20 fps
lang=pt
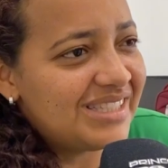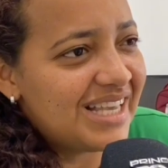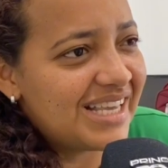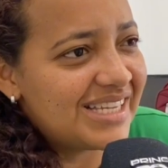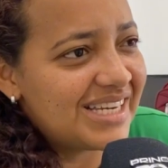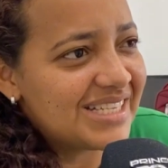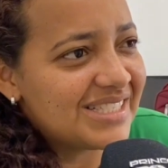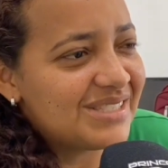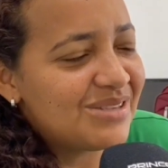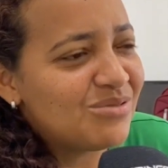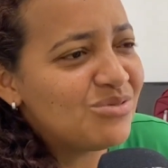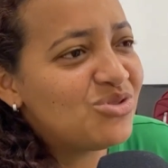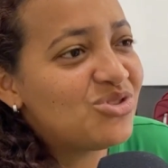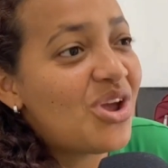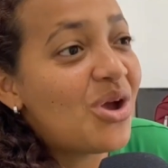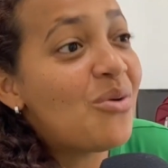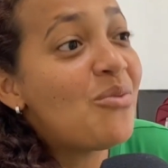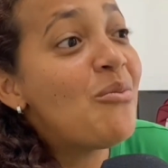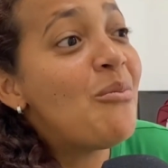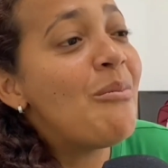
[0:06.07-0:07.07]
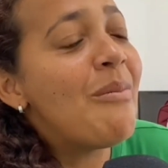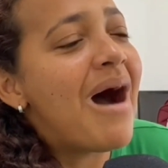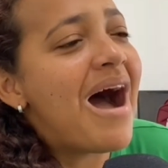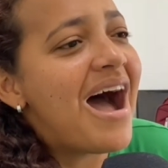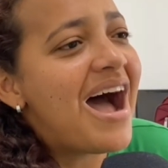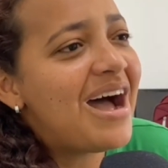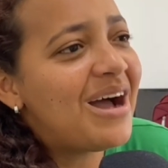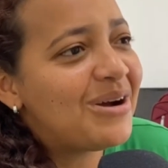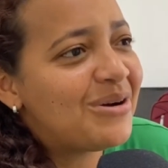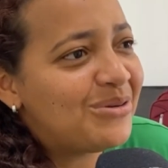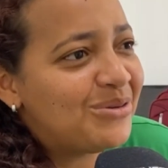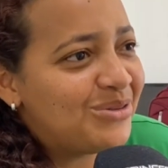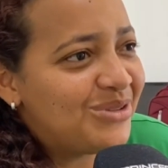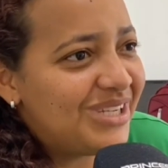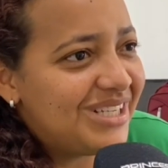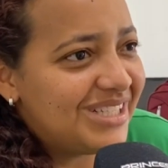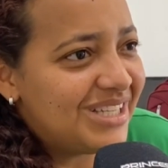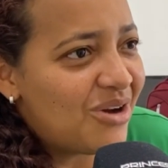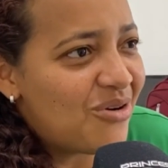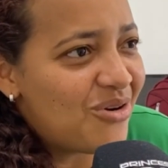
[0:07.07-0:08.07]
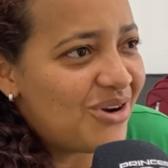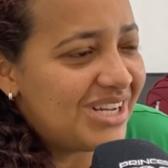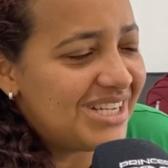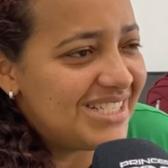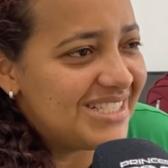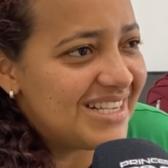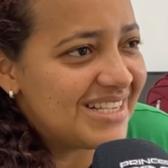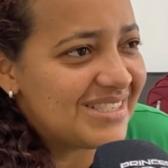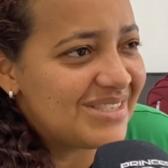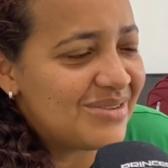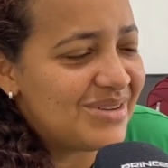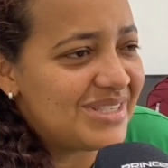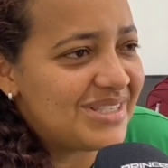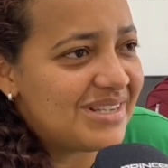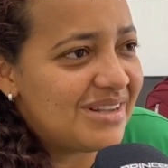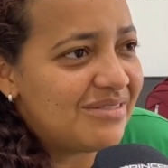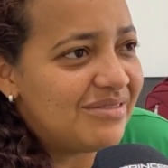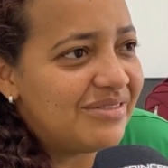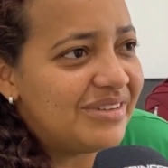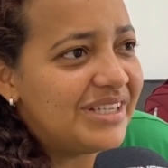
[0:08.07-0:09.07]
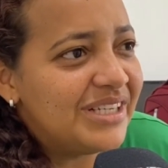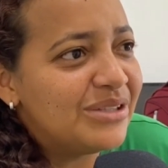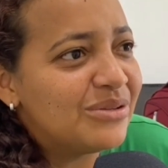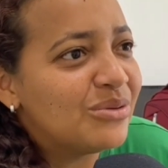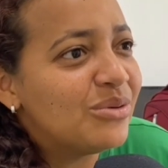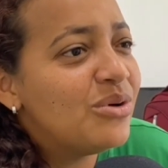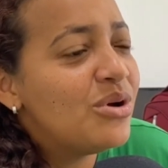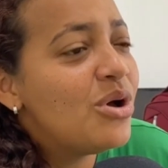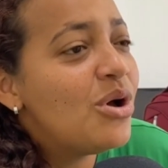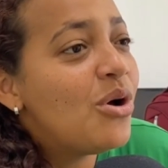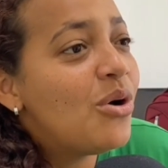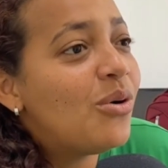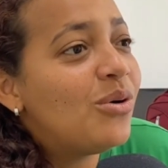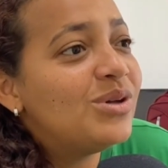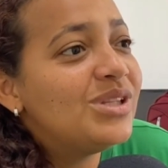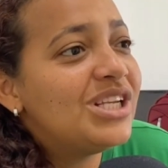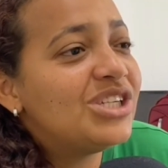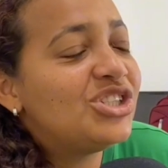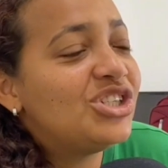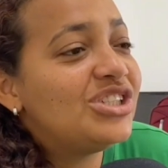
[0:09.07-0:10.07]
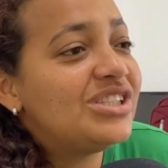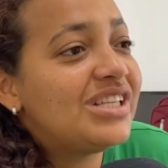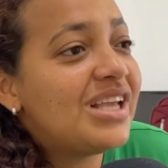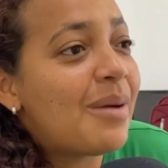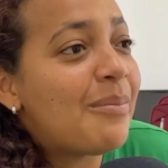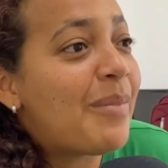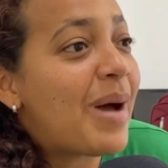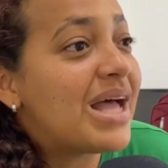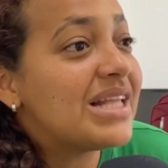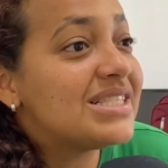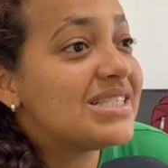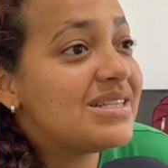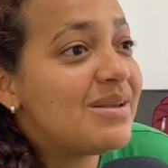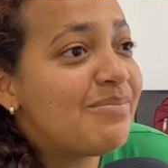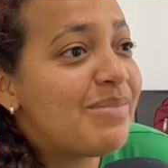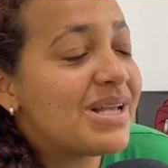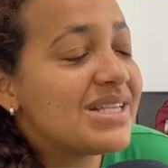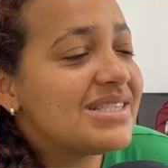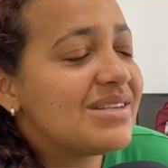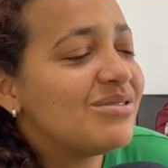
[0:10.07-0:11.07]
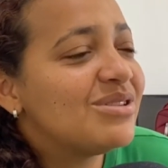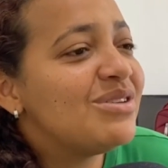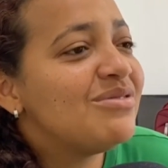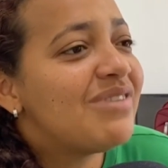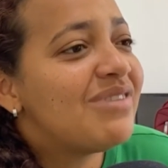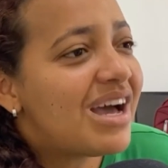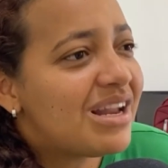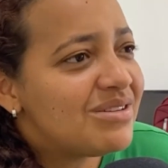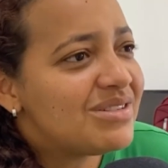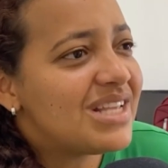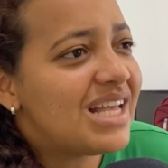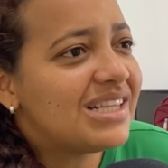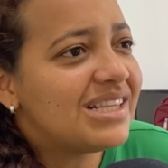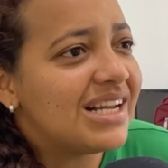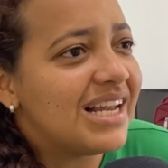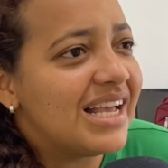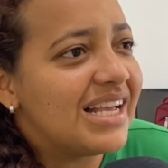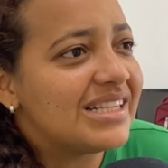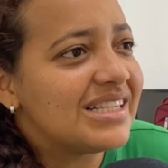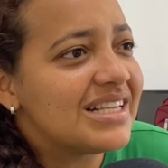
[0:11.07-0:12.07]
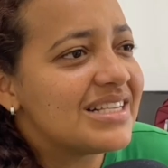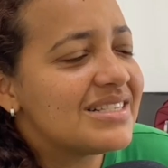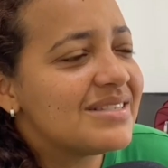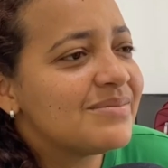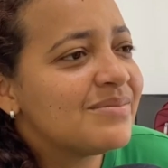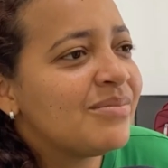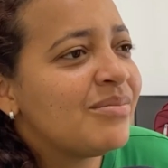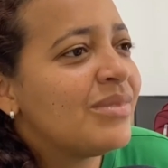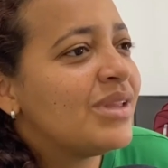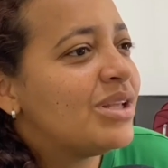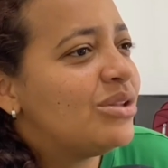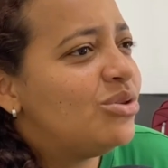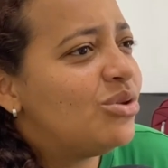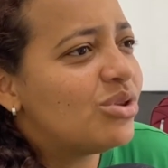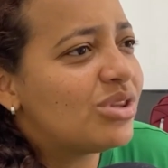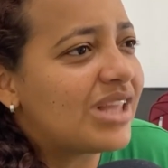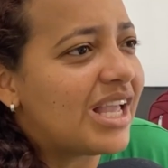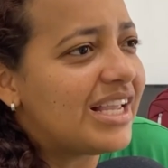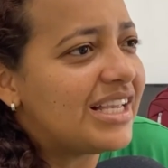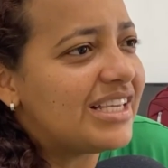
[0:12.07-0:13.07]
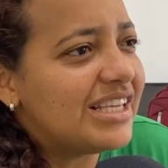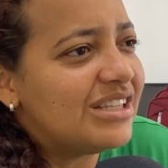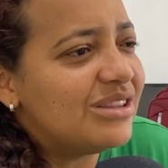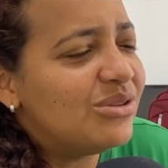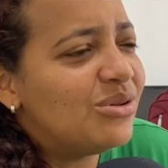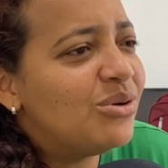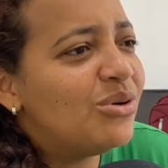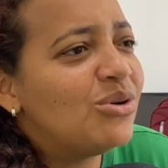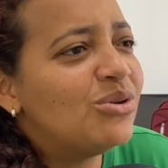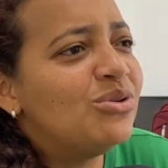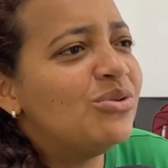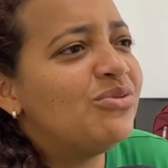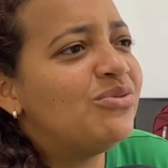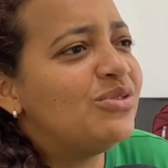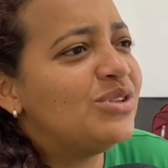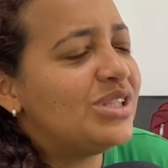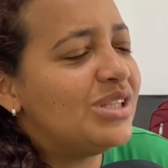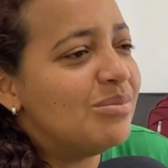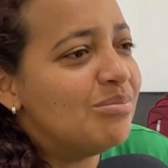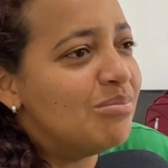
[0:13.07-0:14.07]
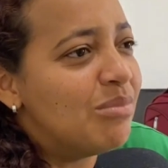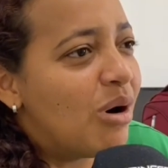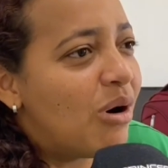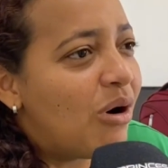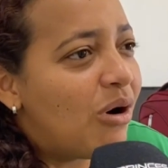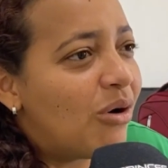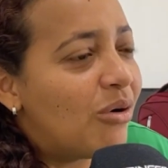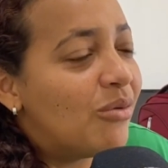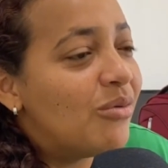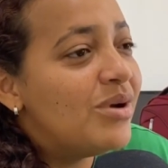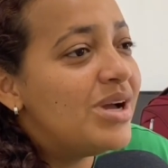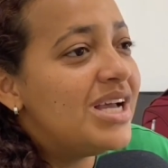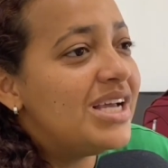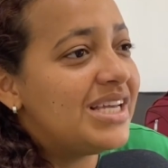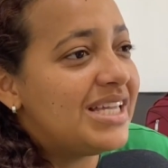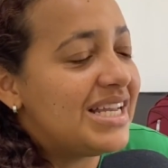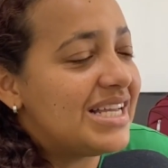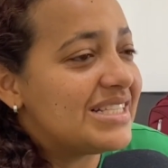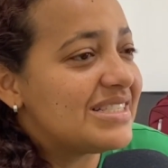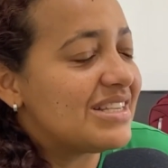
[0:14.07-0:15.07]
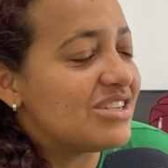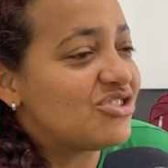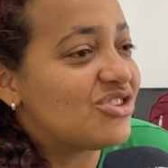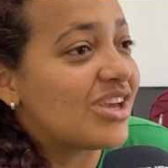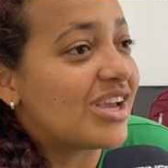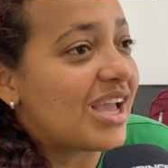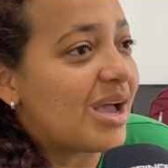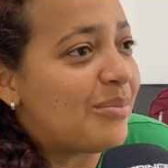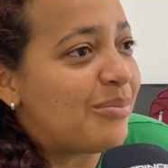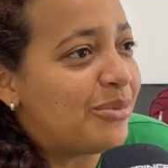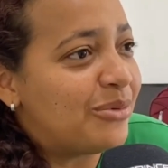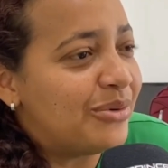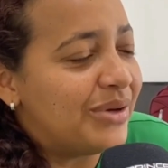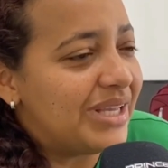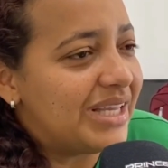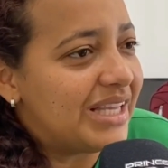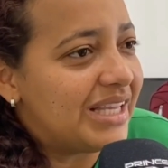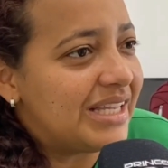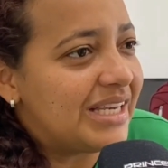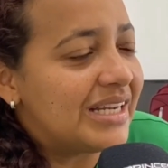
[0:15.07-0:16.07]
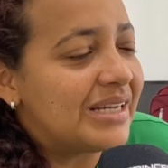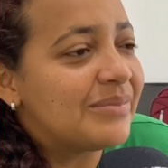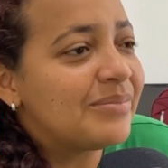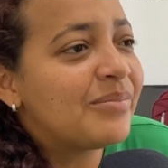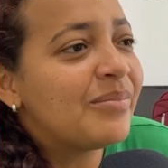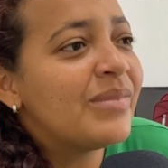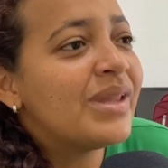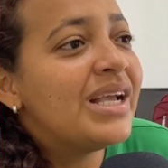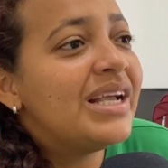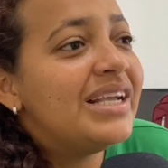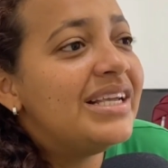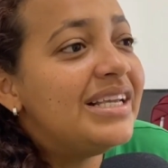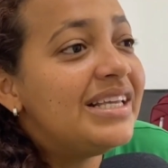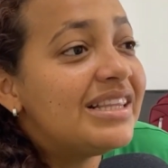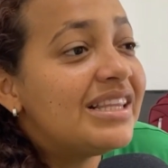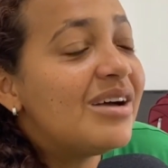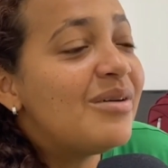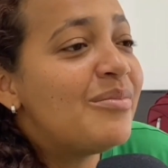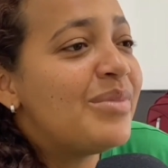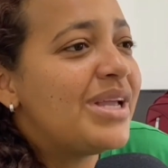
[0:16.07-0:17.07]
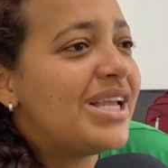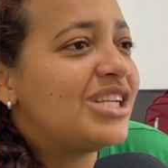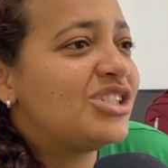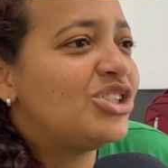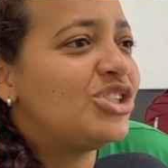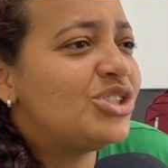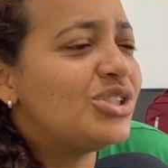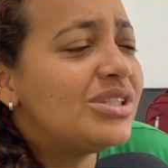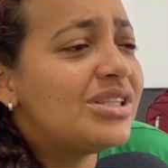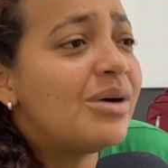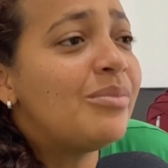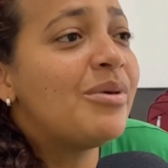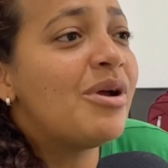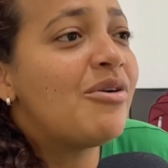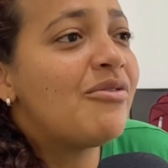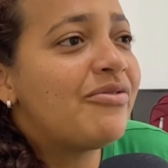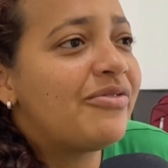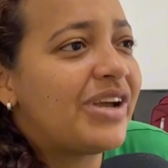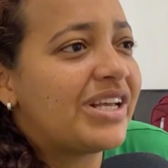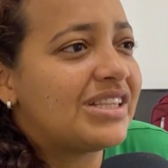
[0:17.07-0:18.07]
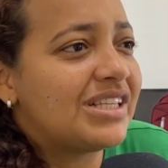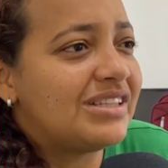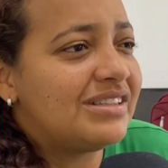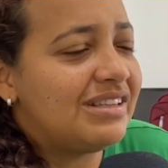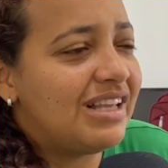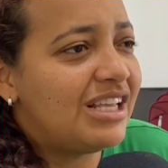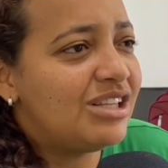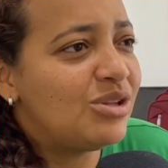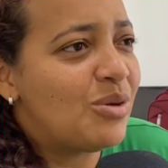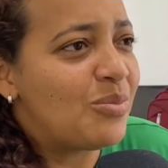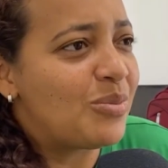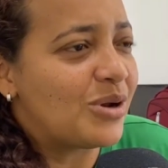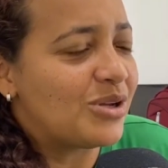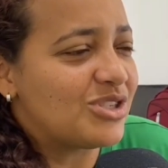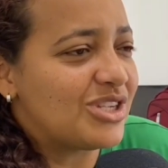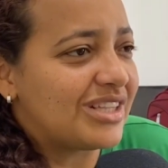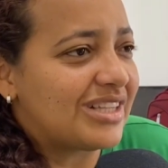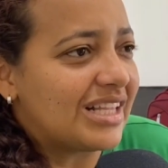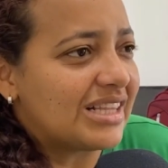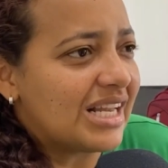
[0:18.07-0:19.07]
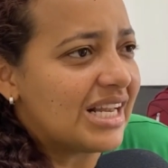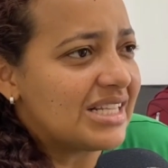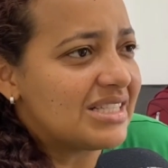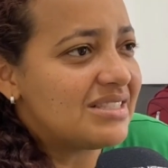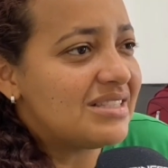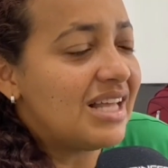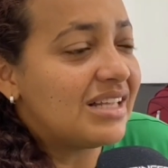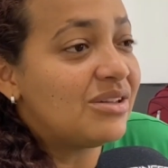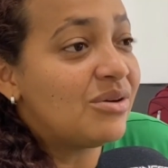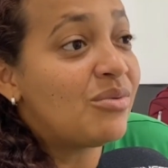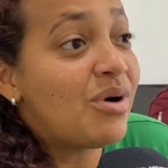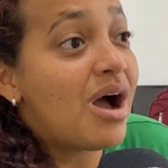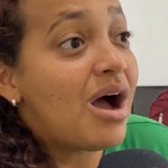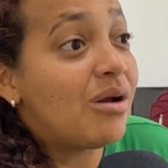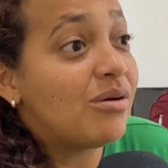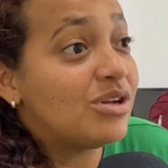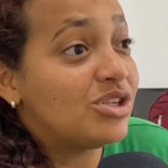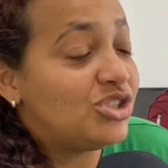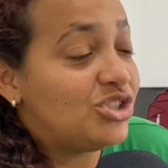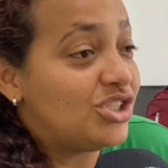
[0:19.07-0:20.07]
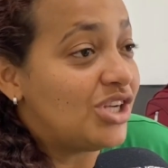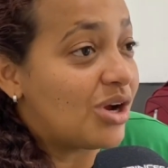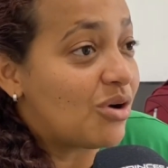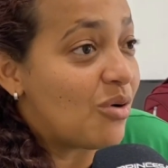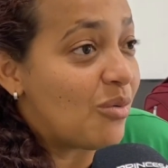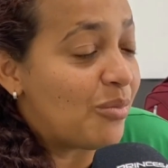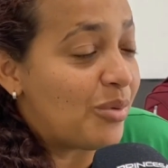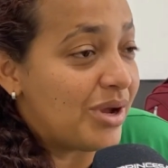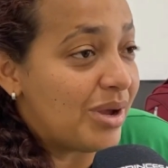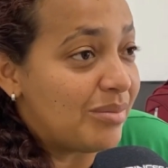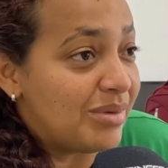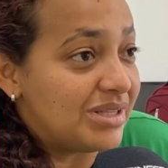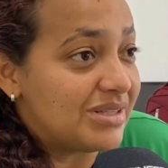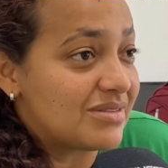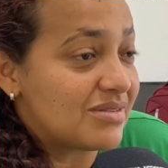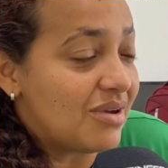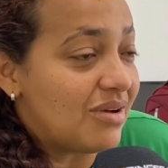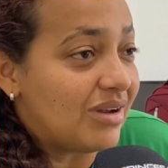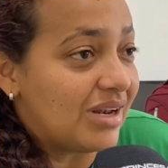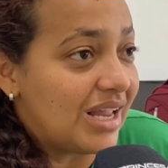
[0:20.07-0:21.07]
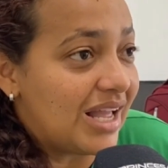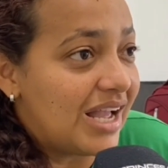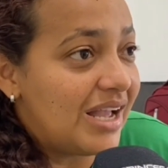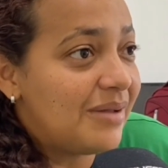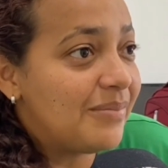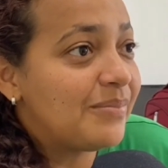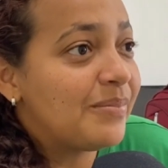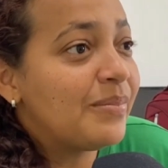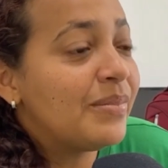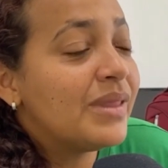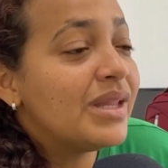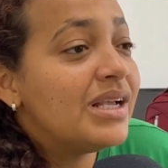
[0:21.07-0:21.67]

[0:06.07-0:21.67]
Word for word: Integração, já é um marco dentro da organização esse evento, onde a gente tem a participação de vários atletas do taekwondo, do futebol, crianças da capoeira. E também a gente também oferta dentro do projeto Atleta Cidadão aulas de acompanhamento escolar